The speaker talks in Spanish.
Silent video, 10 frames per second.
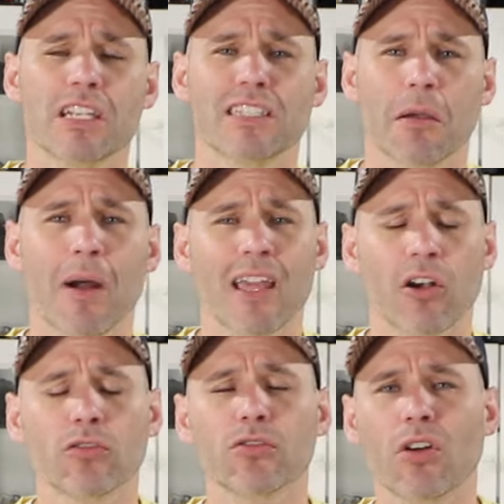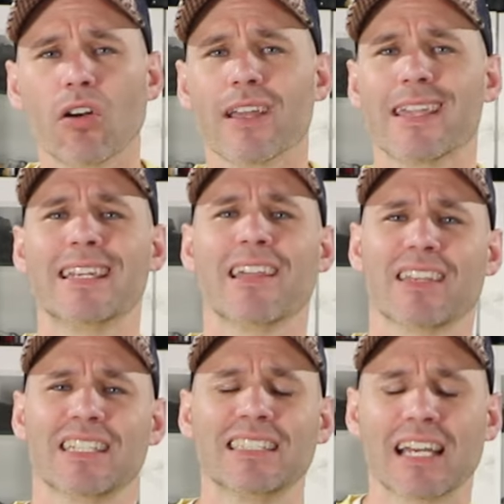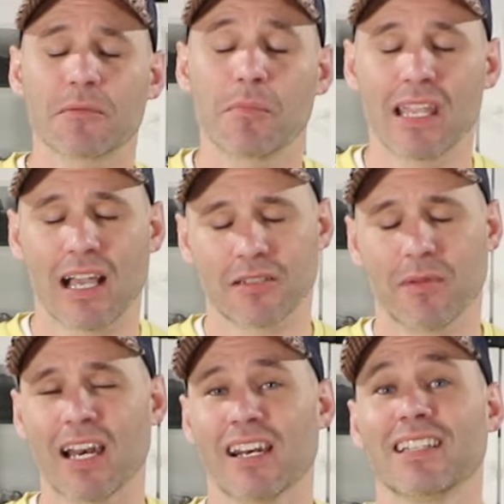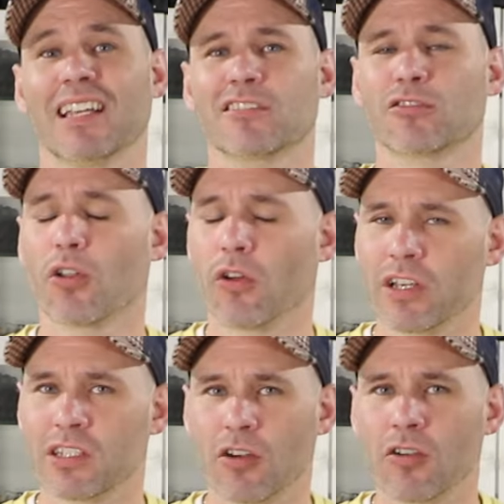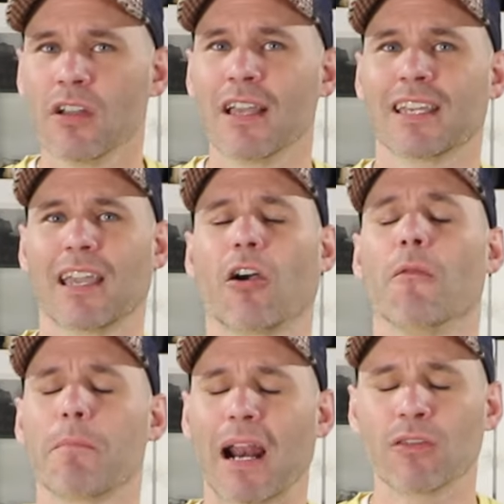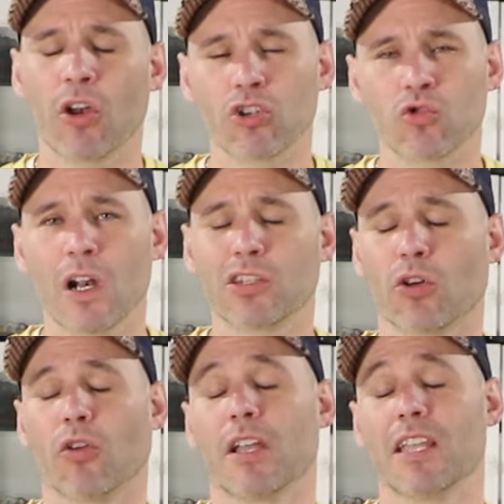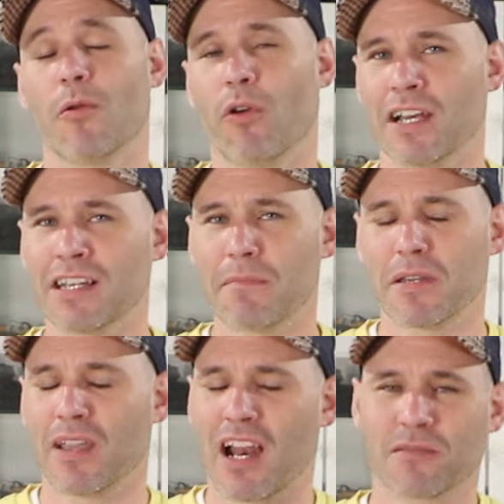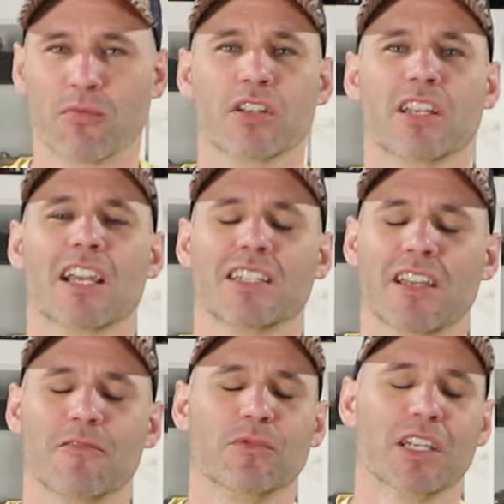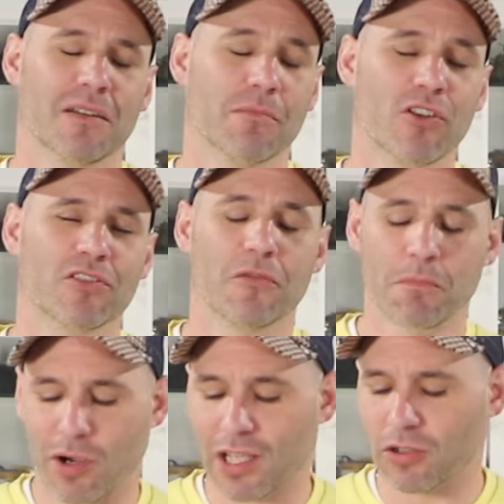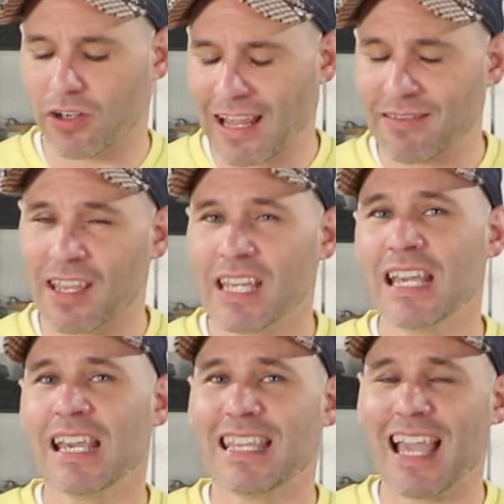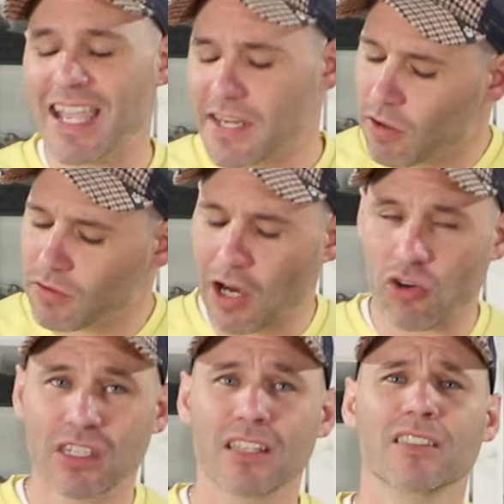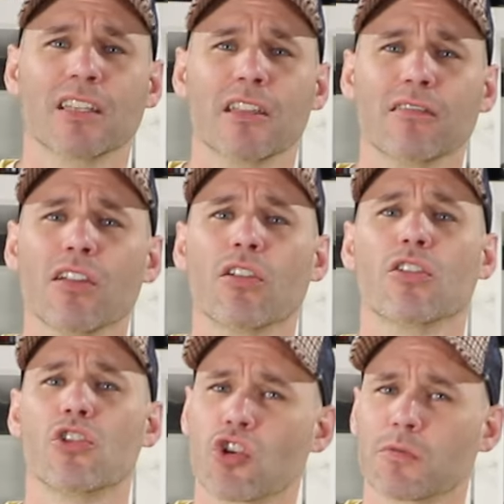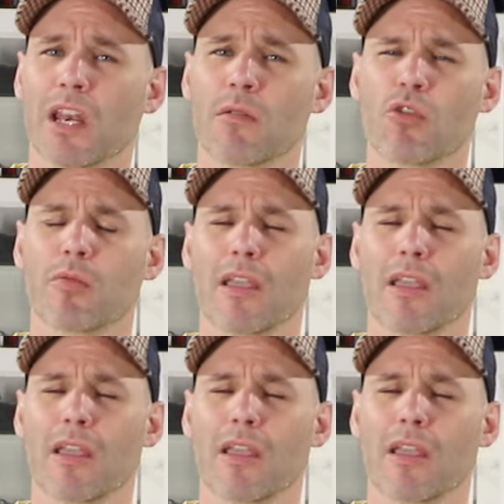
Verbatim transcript: sistema de control y necesitas vías, ¿vale? Necesitas todo eso que comprándolo suelto y de buenas a primeras puede ser así, un desembolso un poquito grande y ahí es donde los test de inicio nos vienen muy